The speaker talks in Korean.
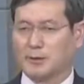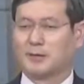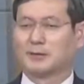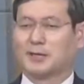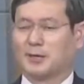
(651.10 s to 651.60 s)

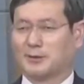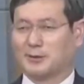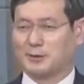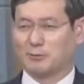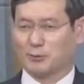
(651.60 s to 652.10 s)
제가
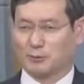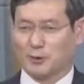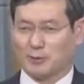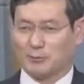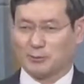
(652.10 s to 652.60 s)
거기
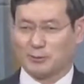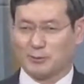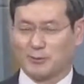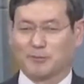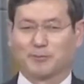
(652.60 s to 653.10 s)

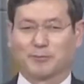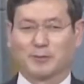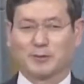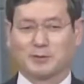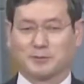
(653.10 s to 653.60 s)
포도나무를요
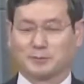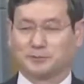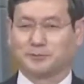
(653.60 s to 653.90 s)
여러분